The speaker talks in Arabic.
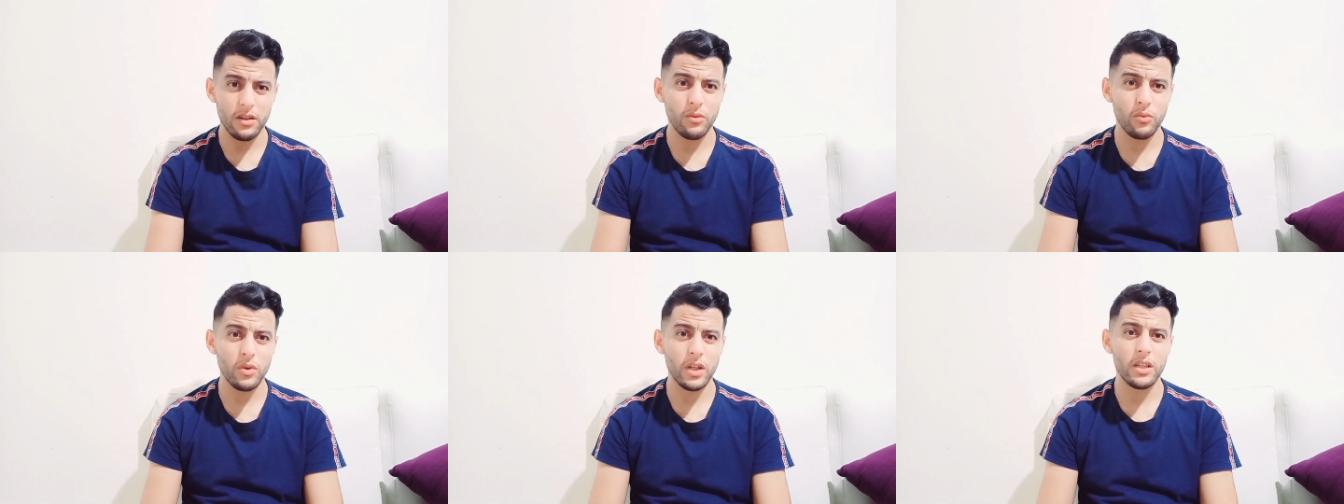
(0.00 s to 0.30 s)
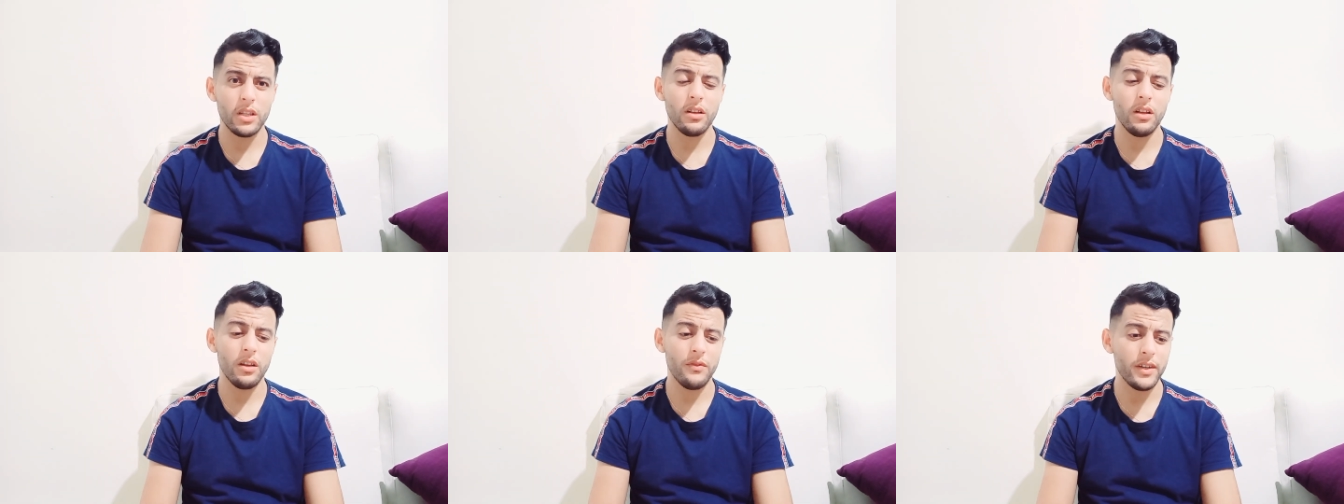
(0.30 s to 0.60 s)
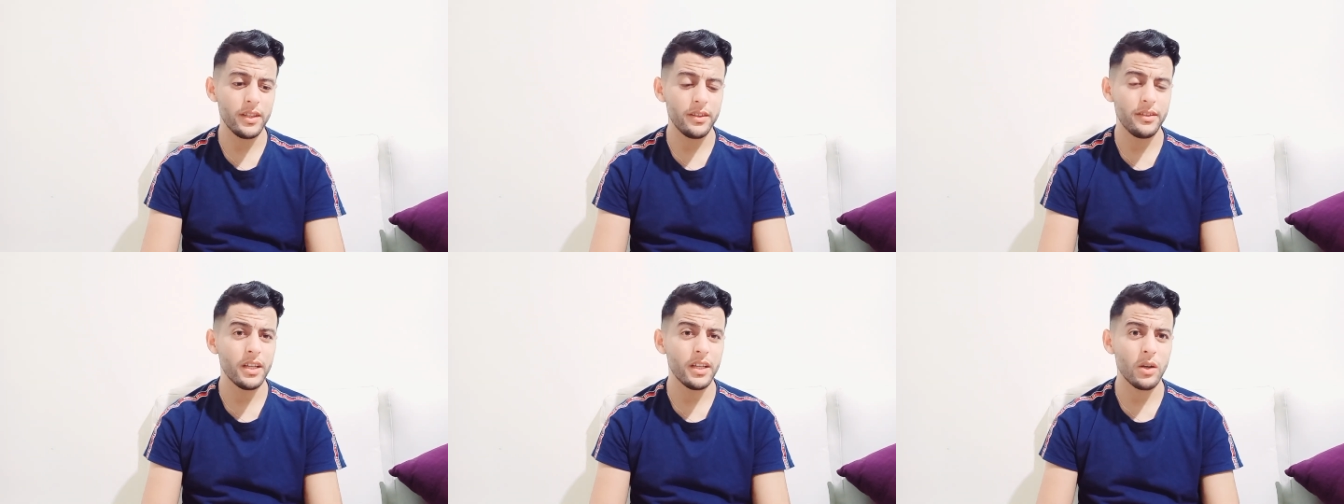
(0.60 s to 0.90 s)
ولاد
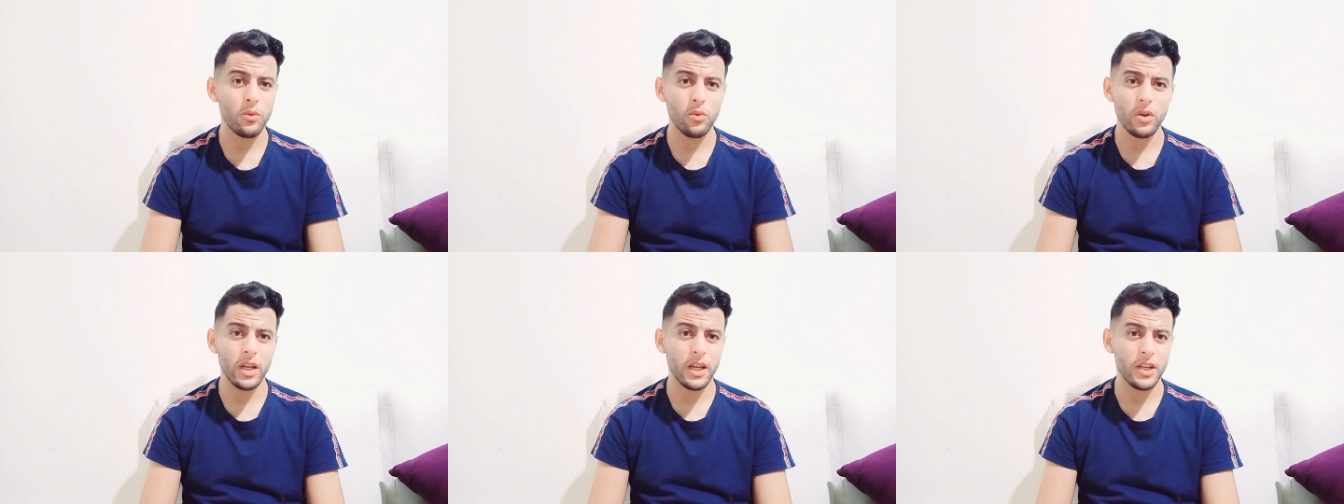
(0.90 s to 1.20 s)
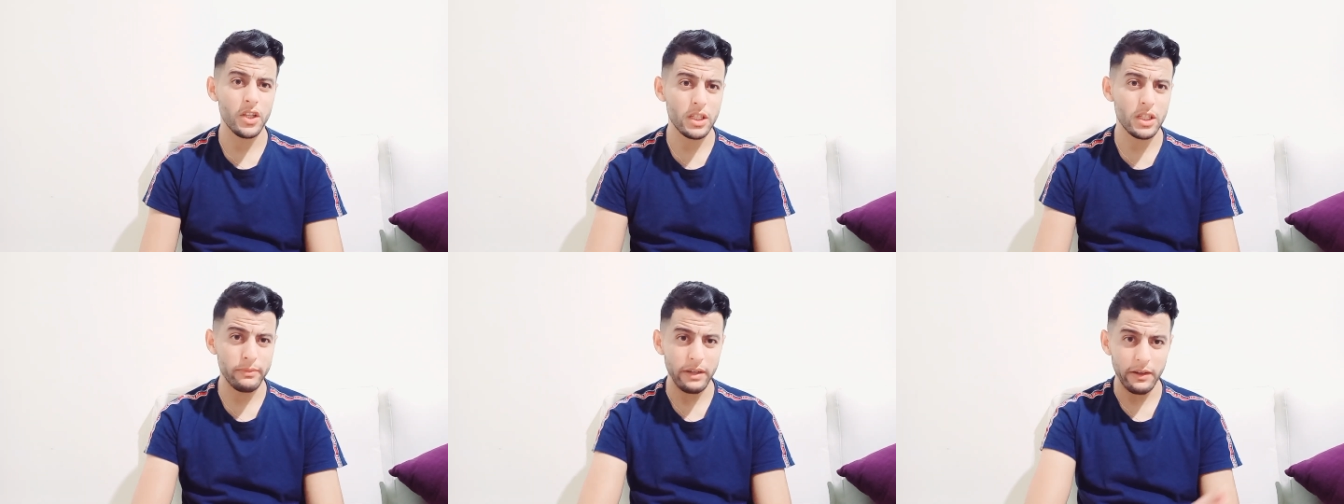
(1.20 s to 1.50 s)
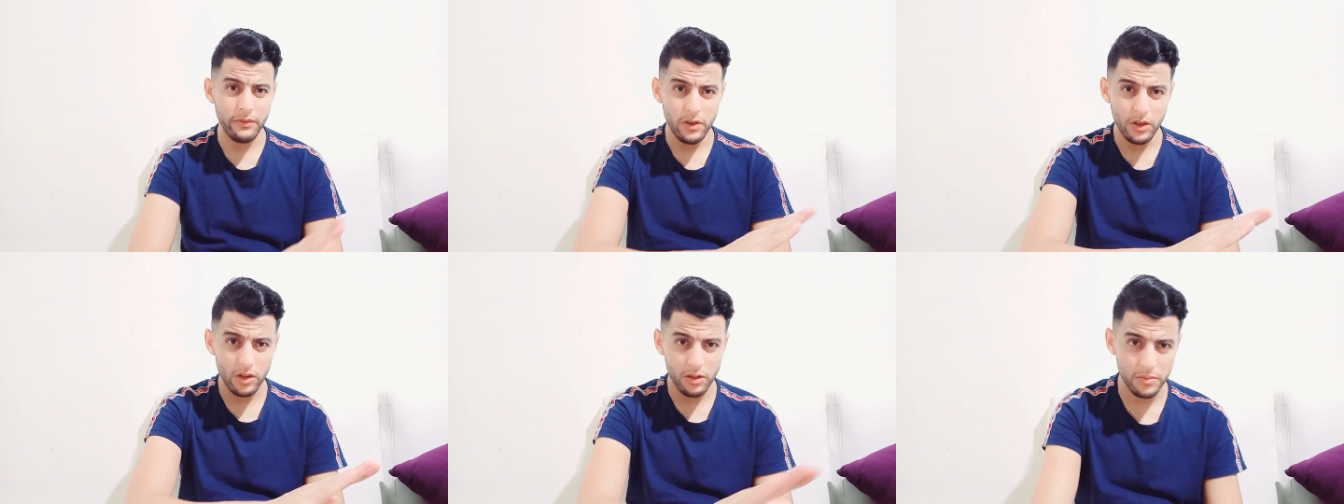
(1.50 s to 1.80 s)
الحفيد ديالك ولكن راه
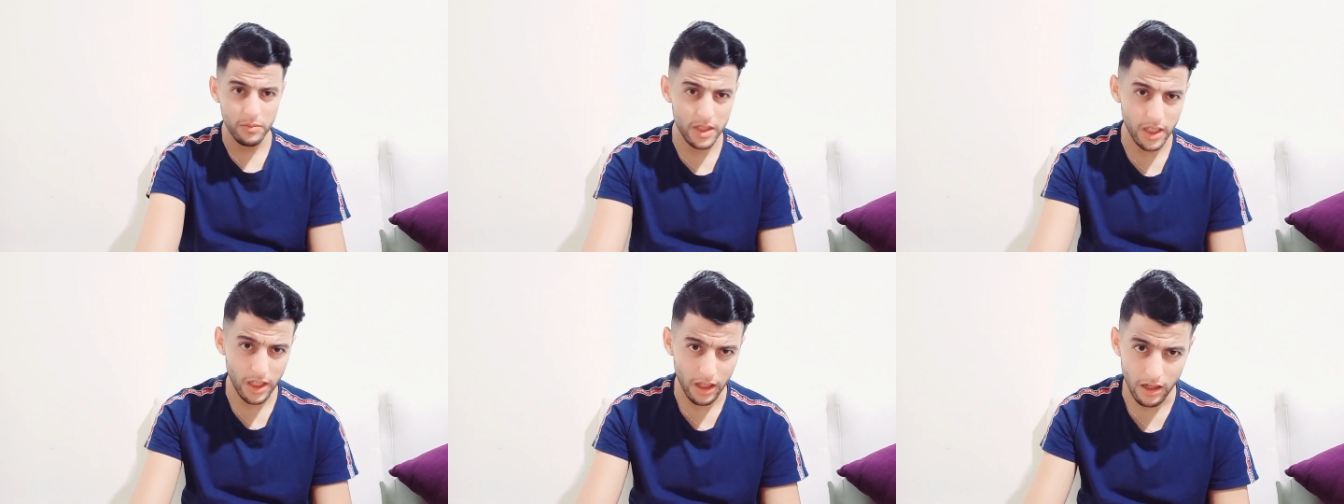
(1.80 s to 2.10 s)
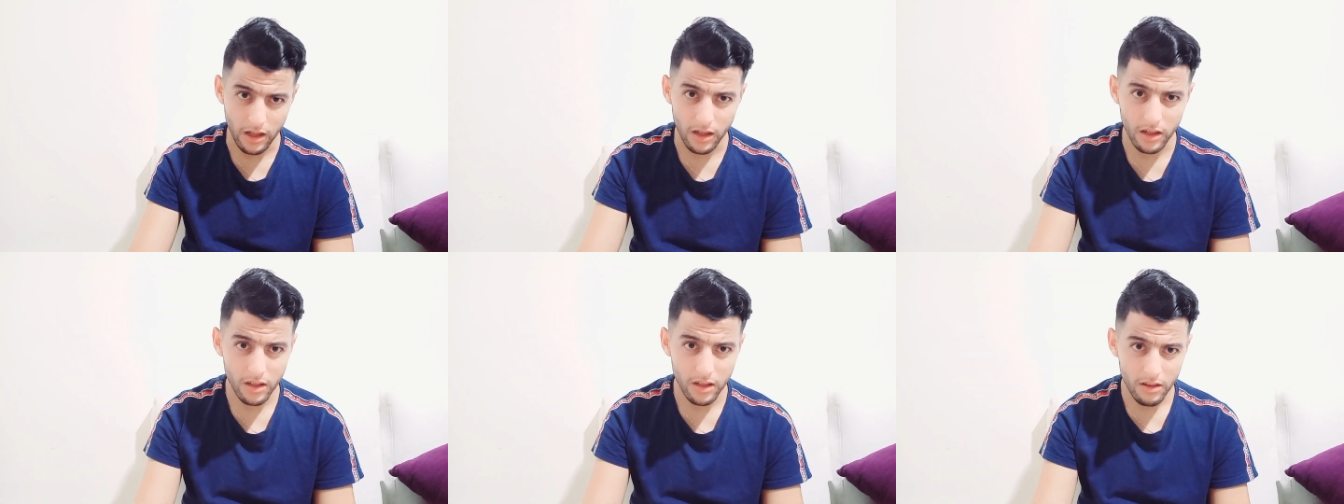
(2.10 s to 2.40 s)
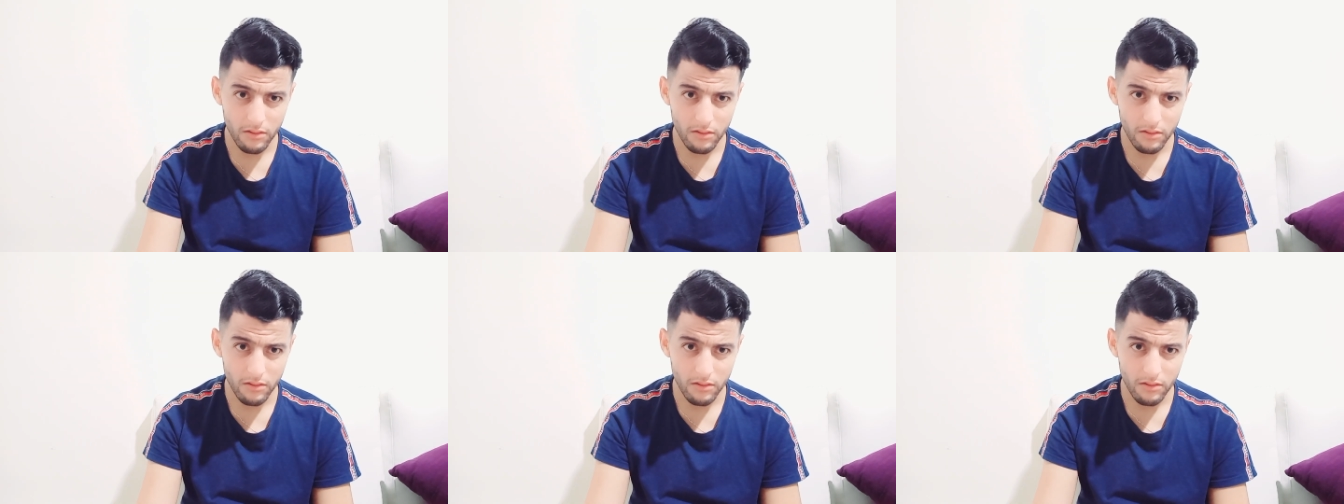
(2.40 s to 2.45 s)
فيكم ثقه